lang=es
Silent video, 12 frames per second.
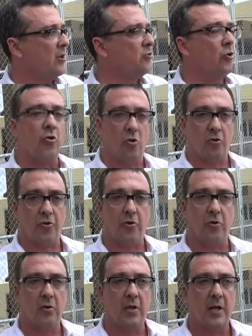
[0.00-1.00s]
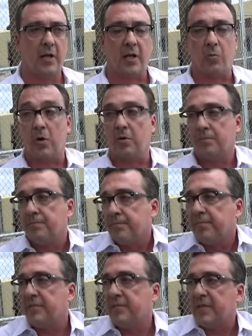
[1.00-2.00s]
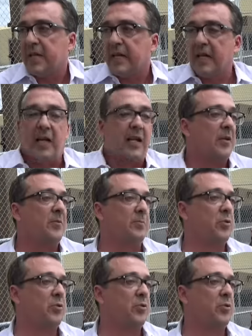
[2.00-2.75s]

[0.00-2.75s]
no nos lo dio y bueno, se cree que es